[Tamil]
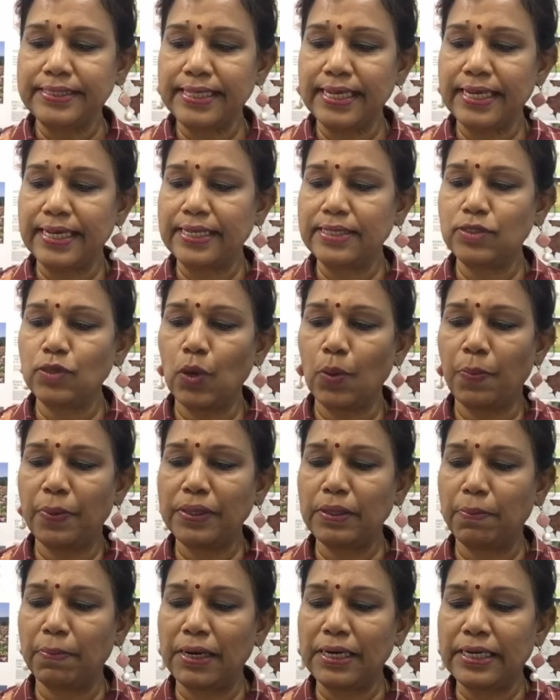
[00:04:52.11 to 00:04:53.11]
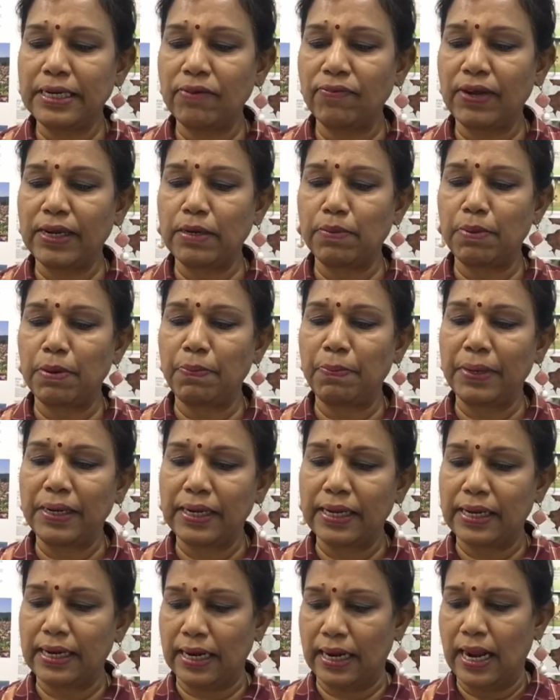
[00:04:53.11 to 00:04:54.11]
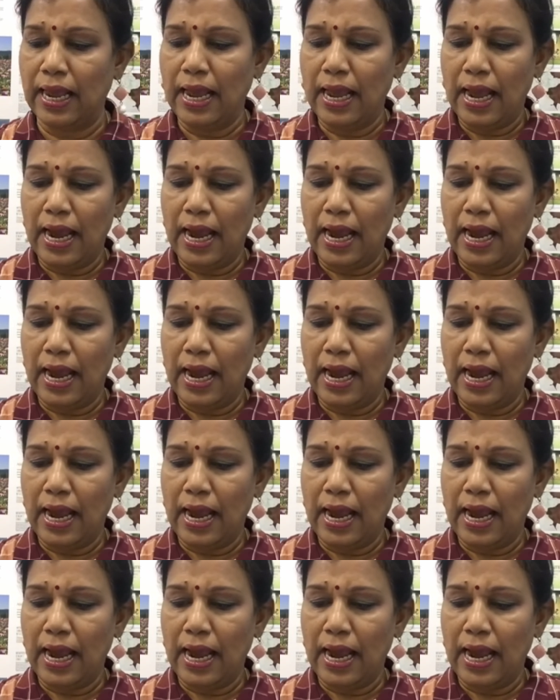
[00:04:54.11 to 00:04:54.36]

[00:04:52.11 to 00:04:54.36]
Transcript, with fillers: சரி ஸோ அப்போ இந்த மல்டி வைட்டமின் மினரல்